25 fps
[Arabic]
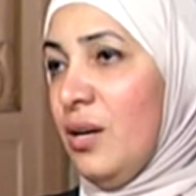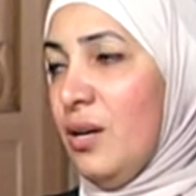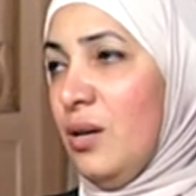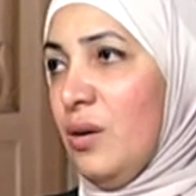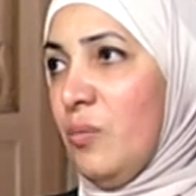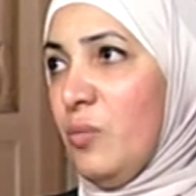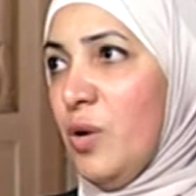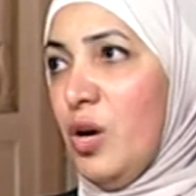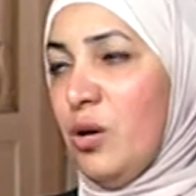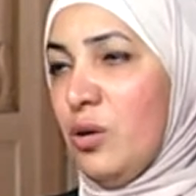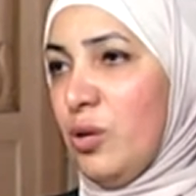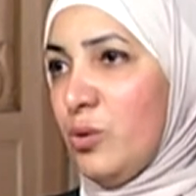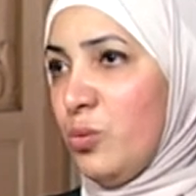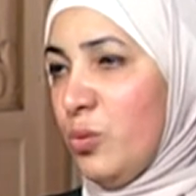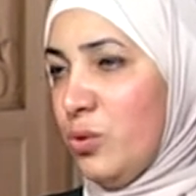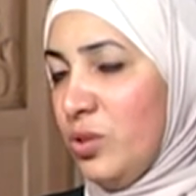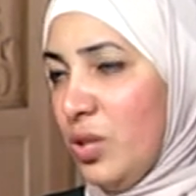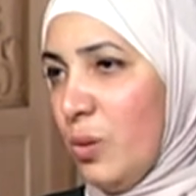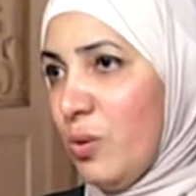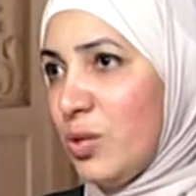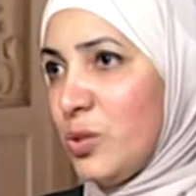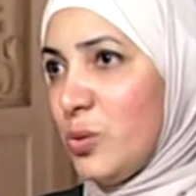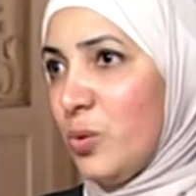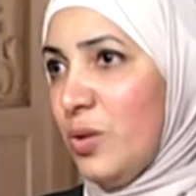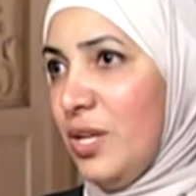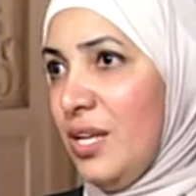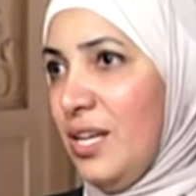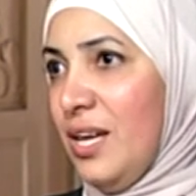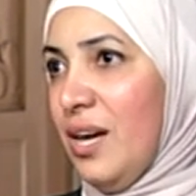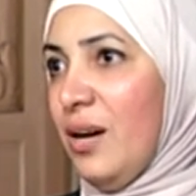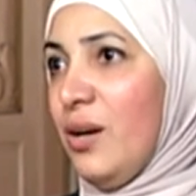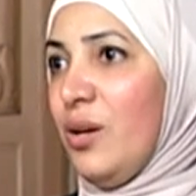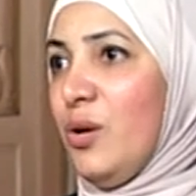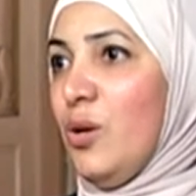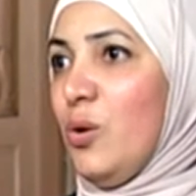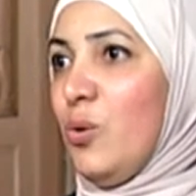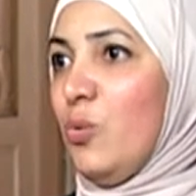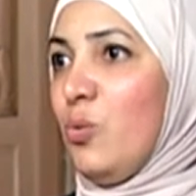مهاراته
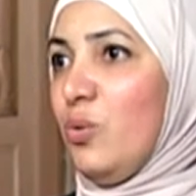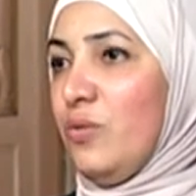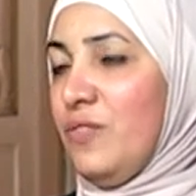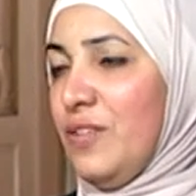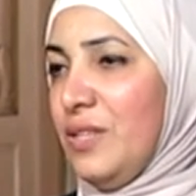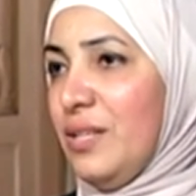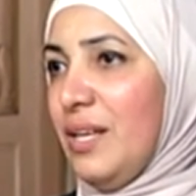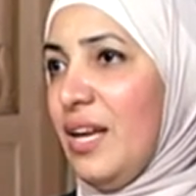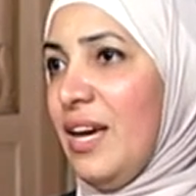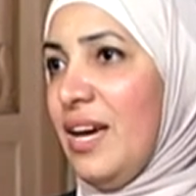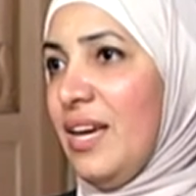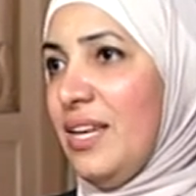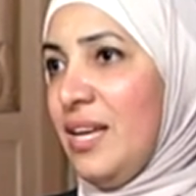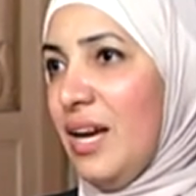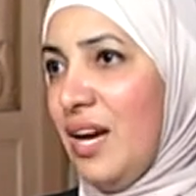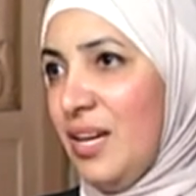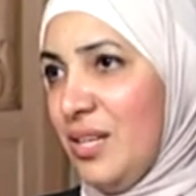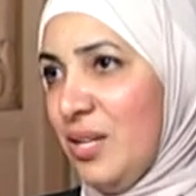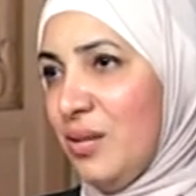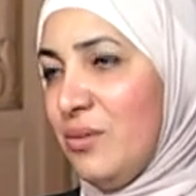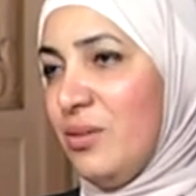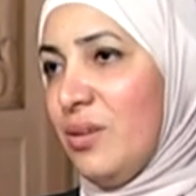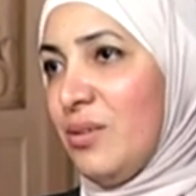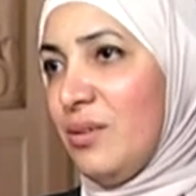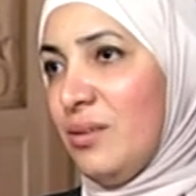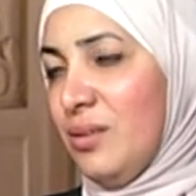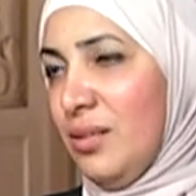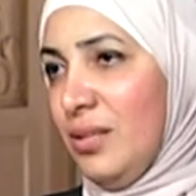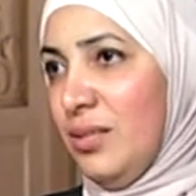التواصليه وفي النهايه هيقدر